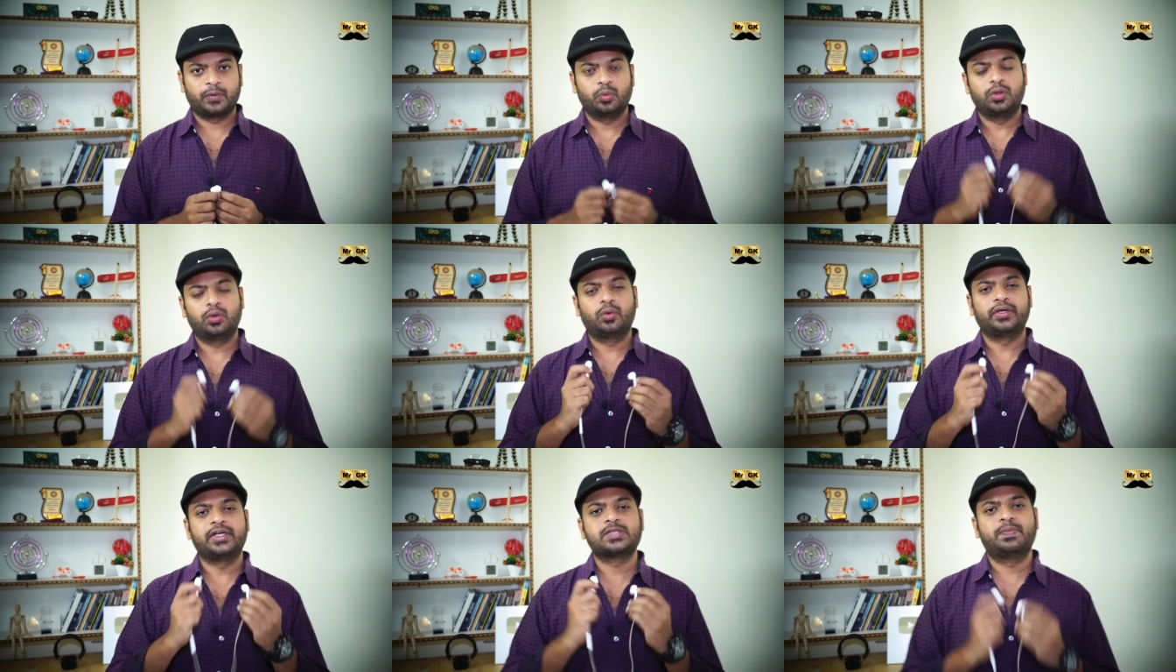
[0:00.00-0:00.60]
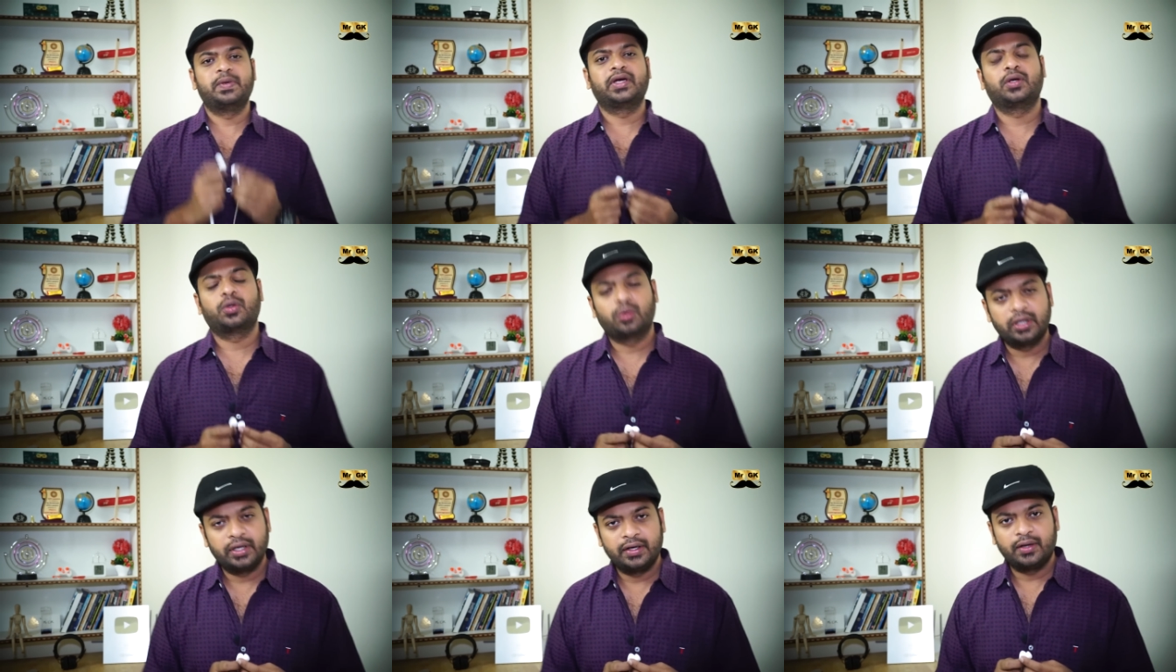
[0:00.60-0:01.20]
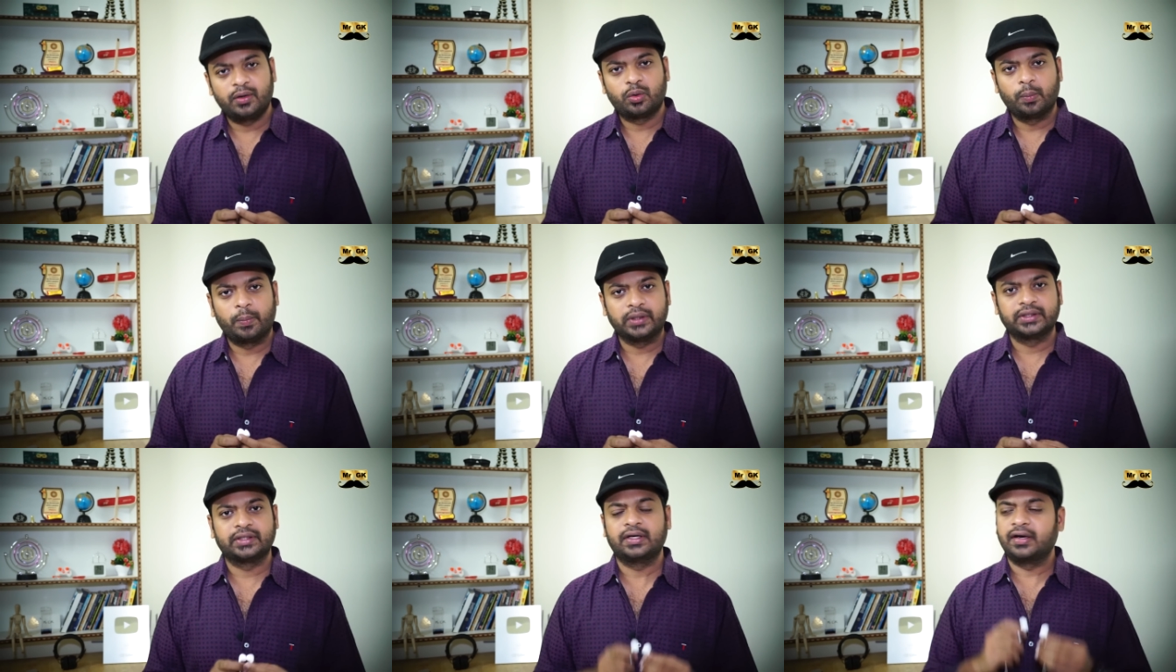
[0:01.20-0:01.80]
ஒரு குட்டி ஸ்பீக்கருக்குள்ளே என்ன இருக்குன்னு
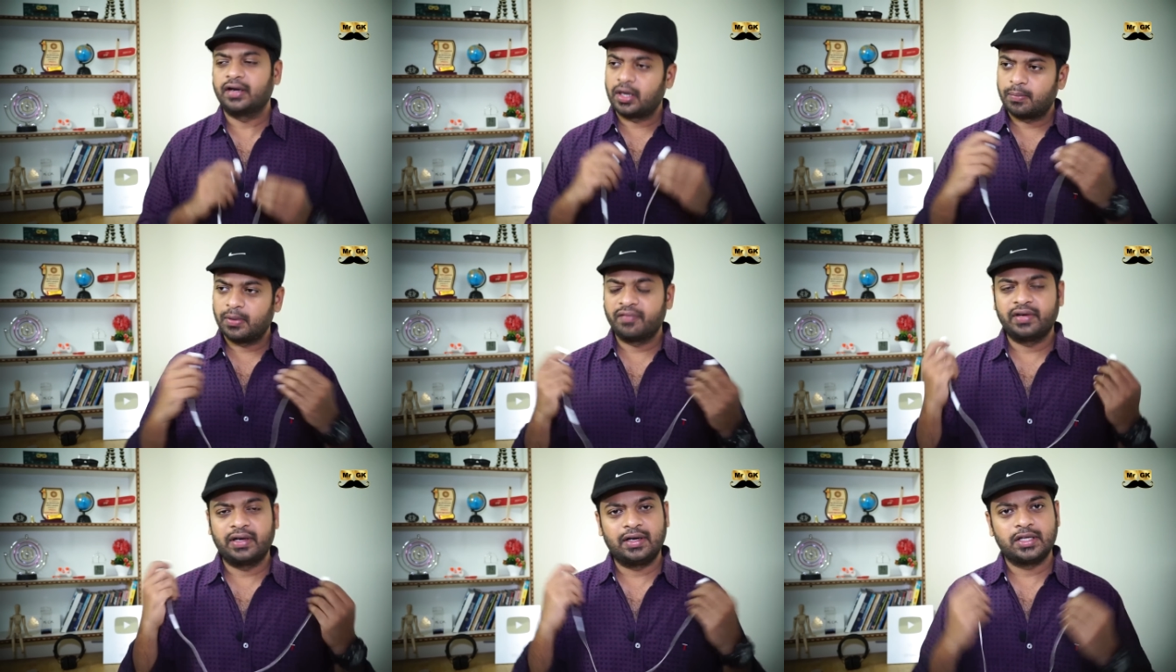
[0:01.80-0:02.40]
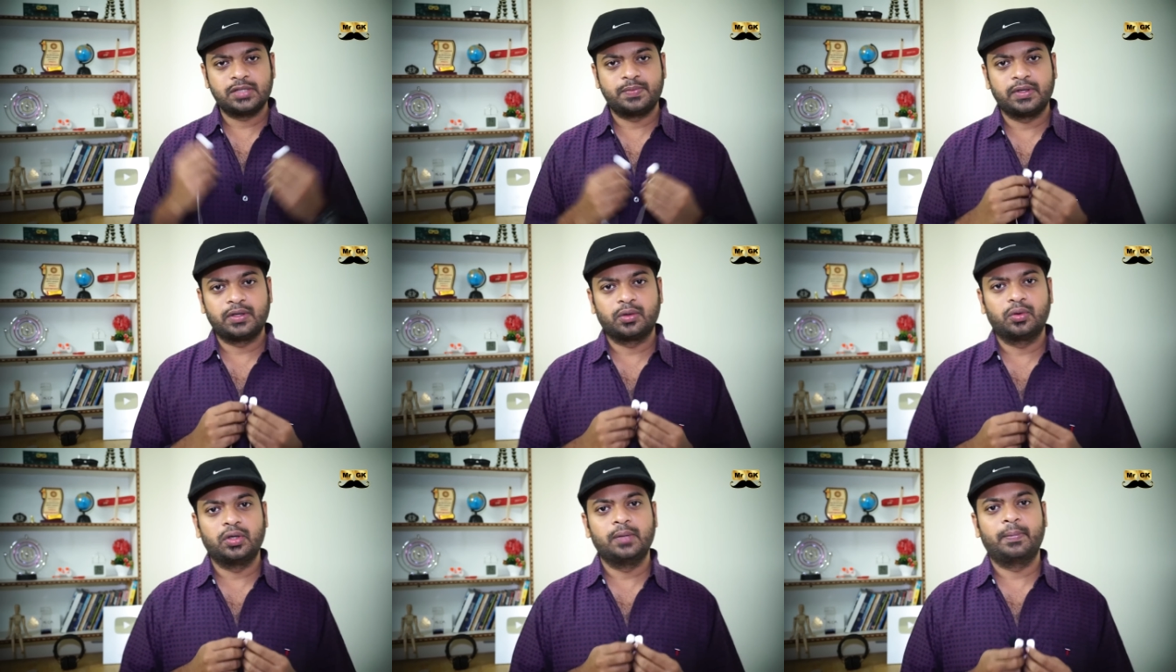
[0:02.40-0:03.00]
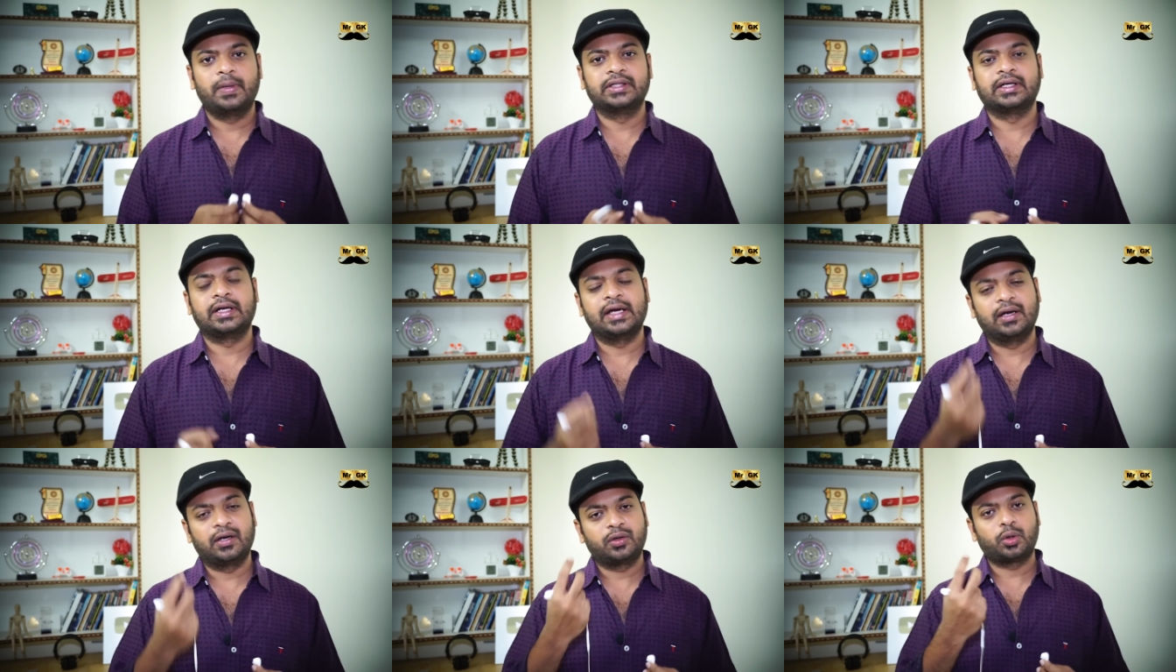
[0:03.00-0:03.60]
பார்த்தீங்கன்னா நார்மலாகவே எல்லா ஸ்பீக்கருக்குள்ளேயும்
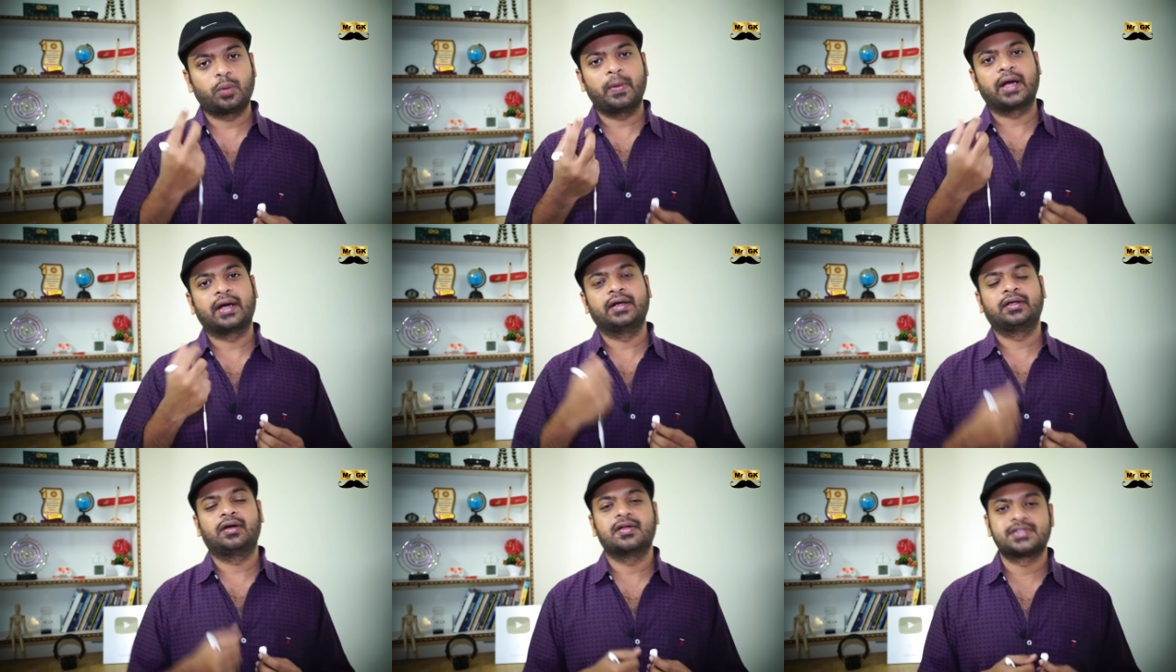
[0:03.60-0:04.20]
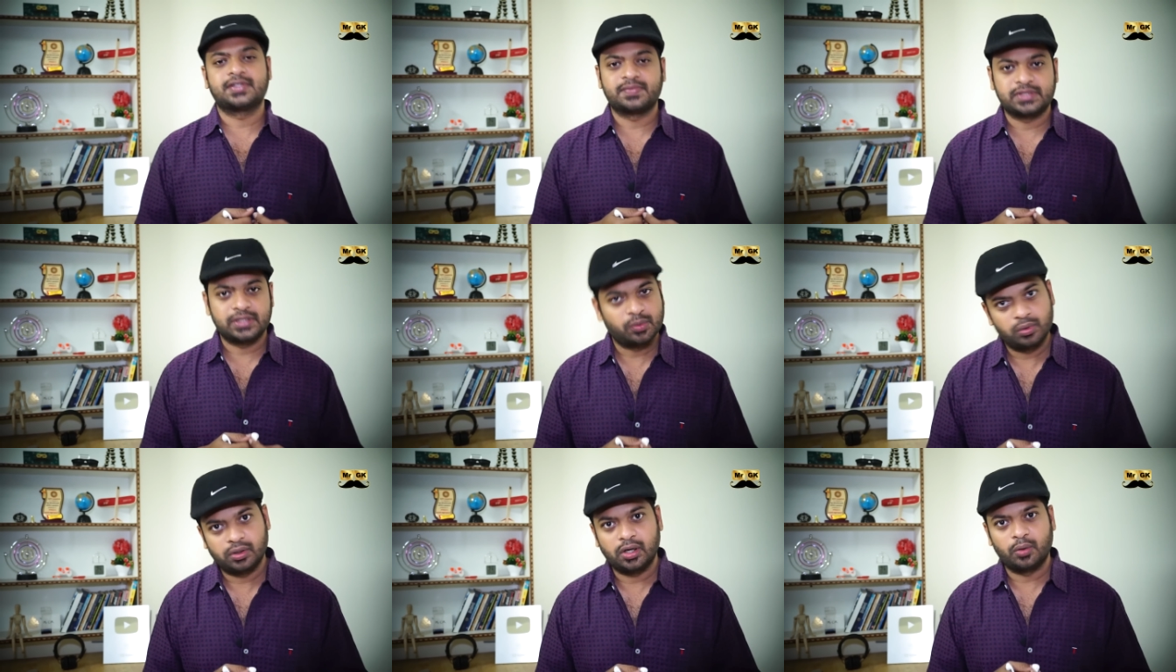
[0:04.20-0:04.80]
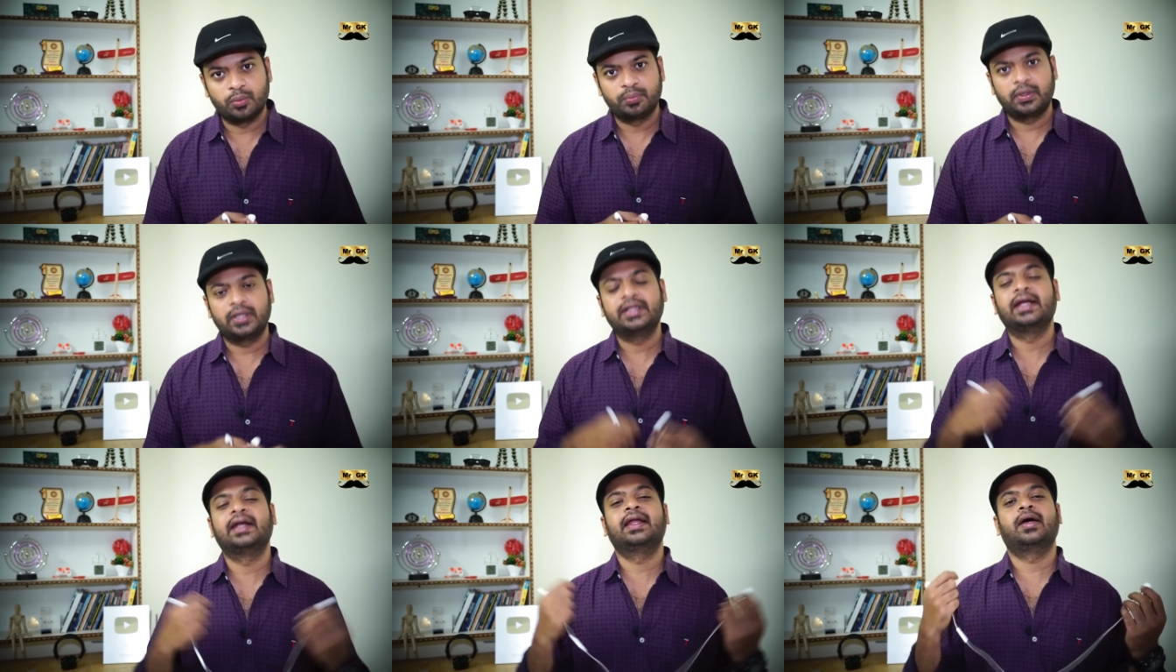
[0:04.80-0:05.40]
பார்த்தீங்கன்னா எலக்ட்ரோ மேக்னெட் கான்செப்ட்ஸ் தான் ஒர்க் ஆகும்
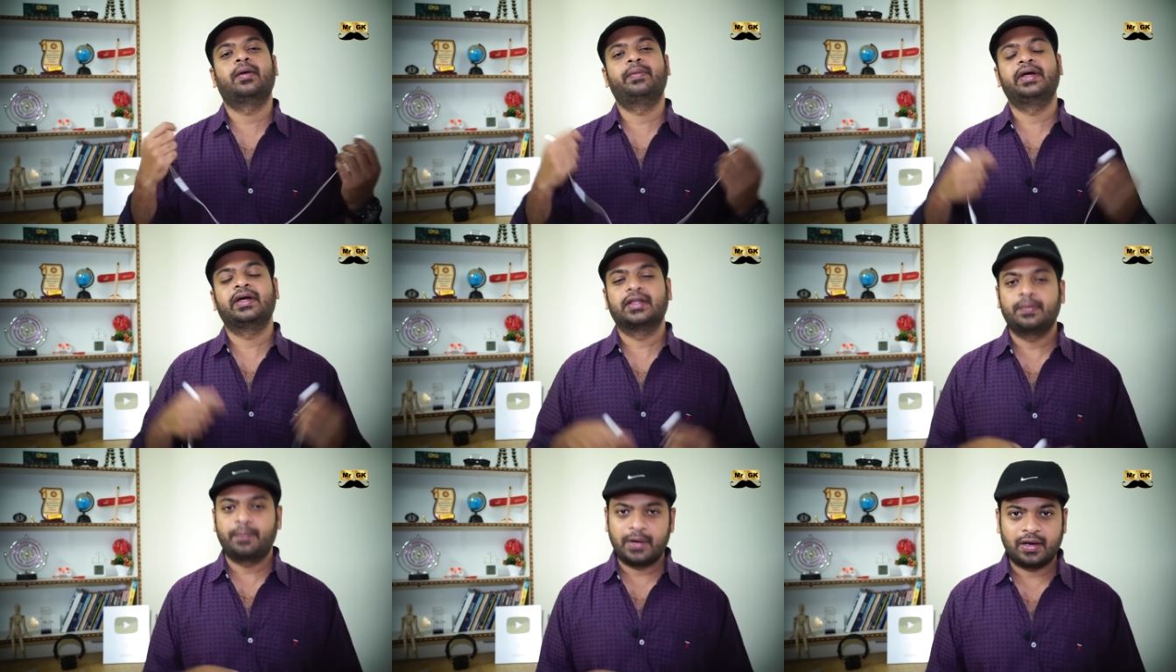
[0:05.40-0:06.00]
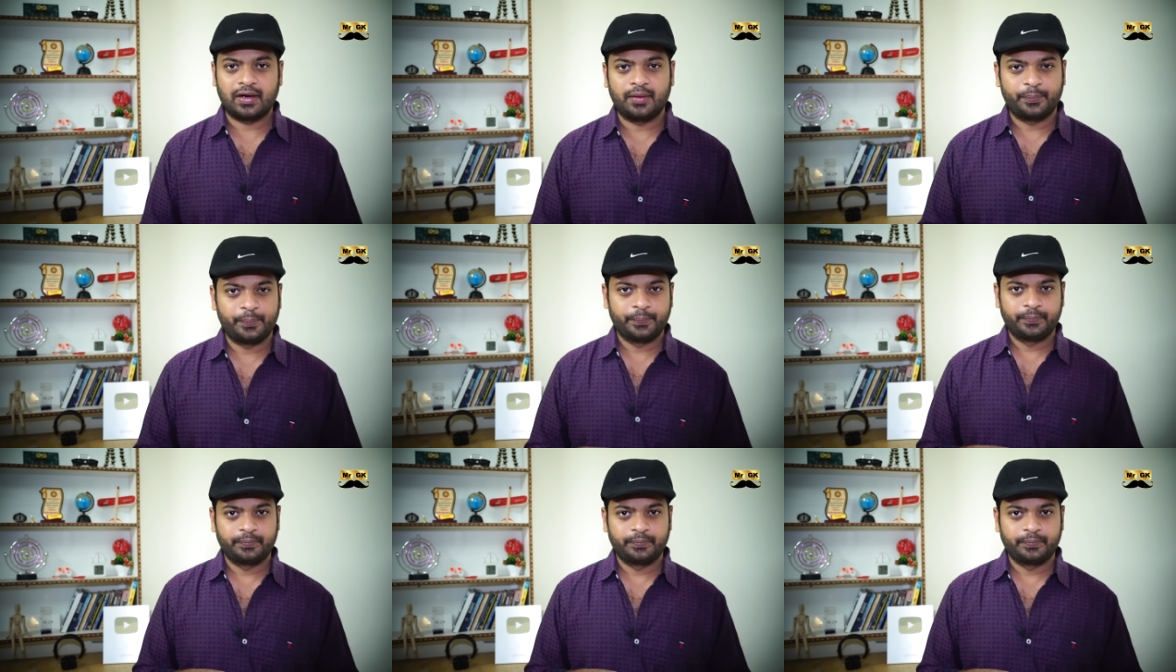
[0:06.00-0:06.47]
அது என்ன அப்படிங்கிறத பார்க்கலாம்